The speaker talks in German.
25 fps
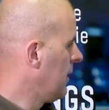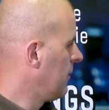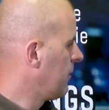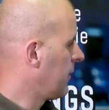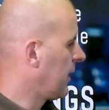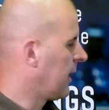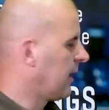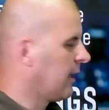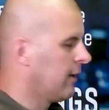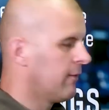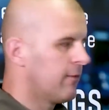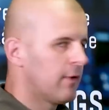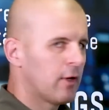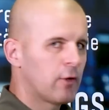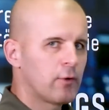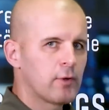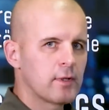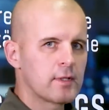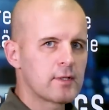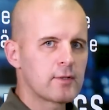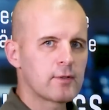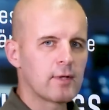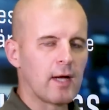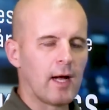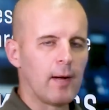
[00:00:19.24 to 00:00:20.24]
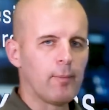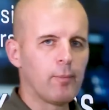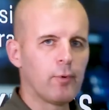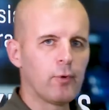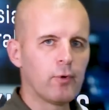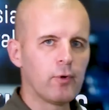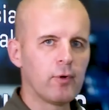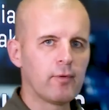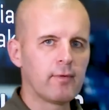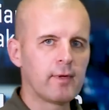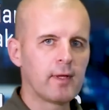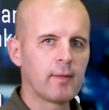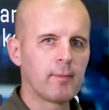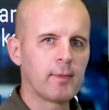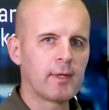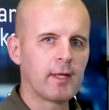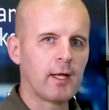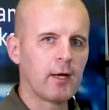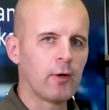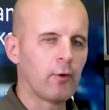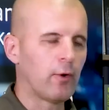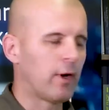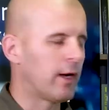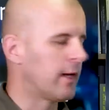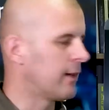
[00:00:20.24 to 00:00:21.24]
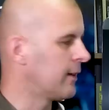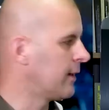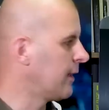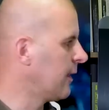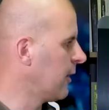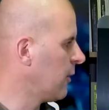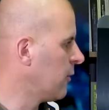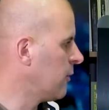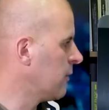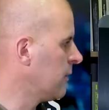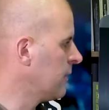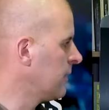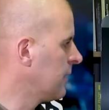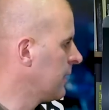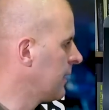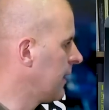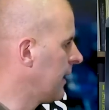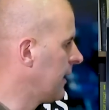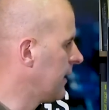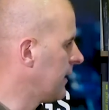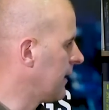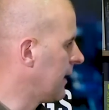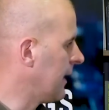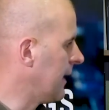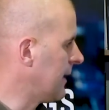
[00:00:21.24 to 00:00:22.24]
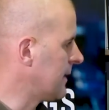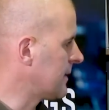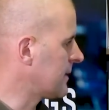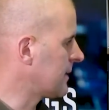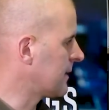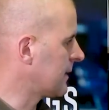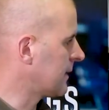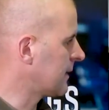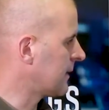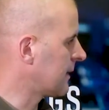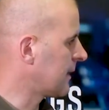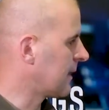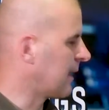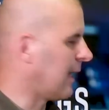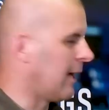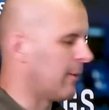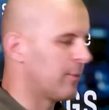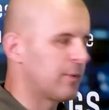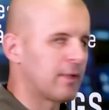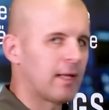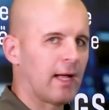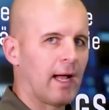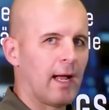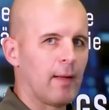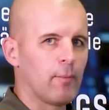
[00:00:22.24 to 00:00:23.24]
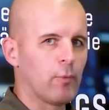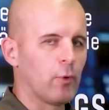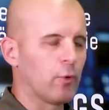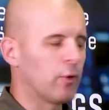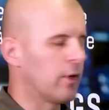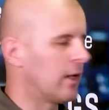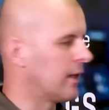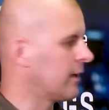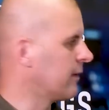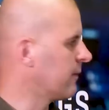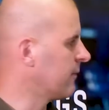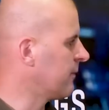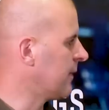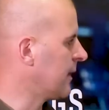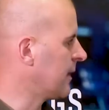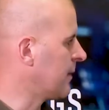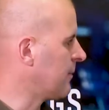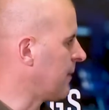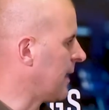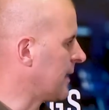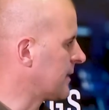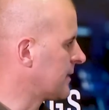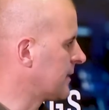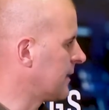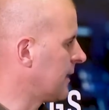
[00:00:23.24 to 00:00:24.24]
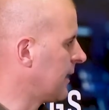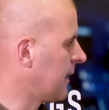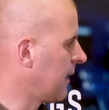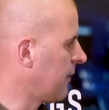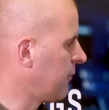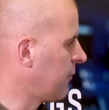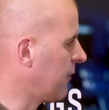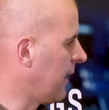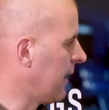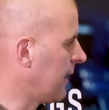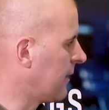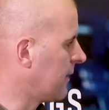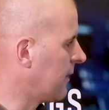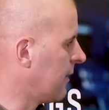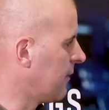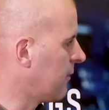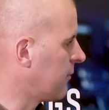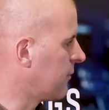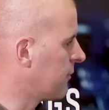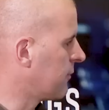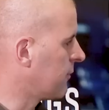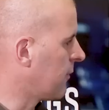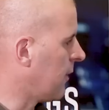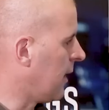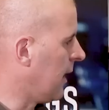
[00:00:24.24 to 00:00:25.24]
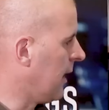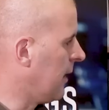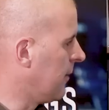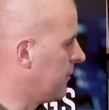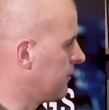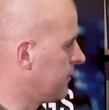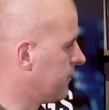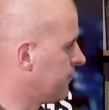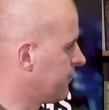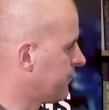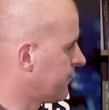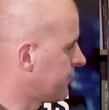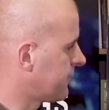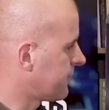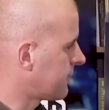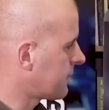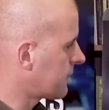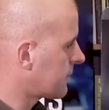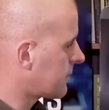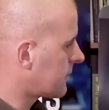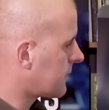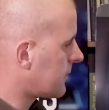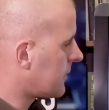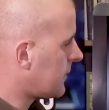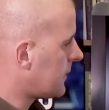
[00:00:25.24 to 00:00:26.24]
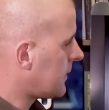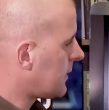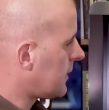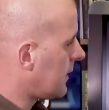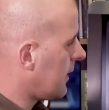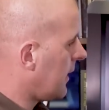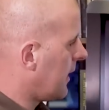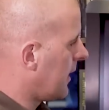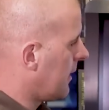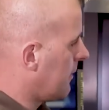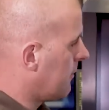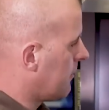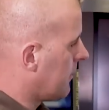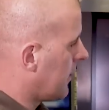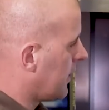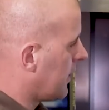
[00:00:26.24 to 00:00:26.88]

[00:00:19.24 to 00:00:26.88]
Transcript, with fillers: Beginnen wir kurz zur Abholung wieder mit einer Orientierung. In den letzten knapp drei Monaten war die Masse der Gefechte vor allem im